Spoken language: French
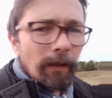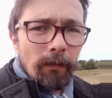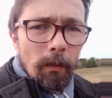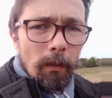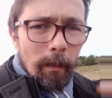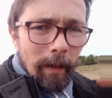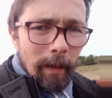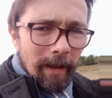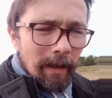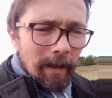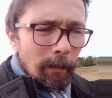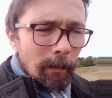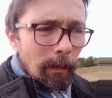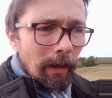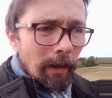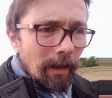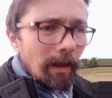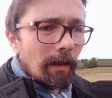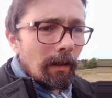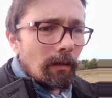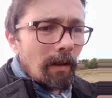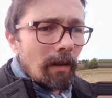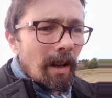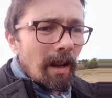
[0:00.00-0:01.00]
faut pas
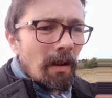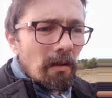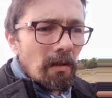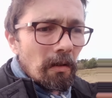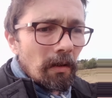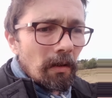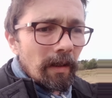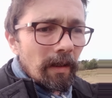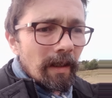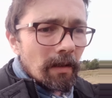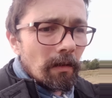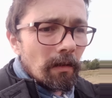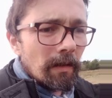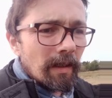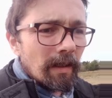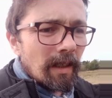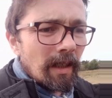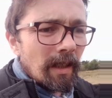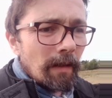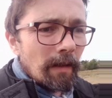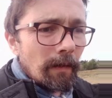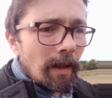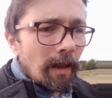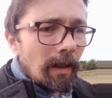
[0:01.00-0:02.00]
espérer de la reconnaissance
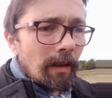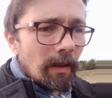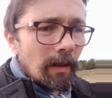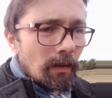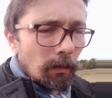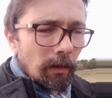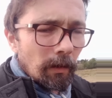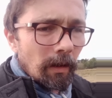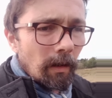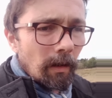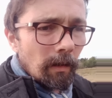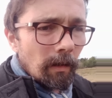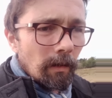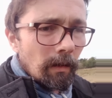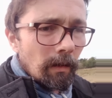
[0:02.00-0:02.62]
qui vienne des autres.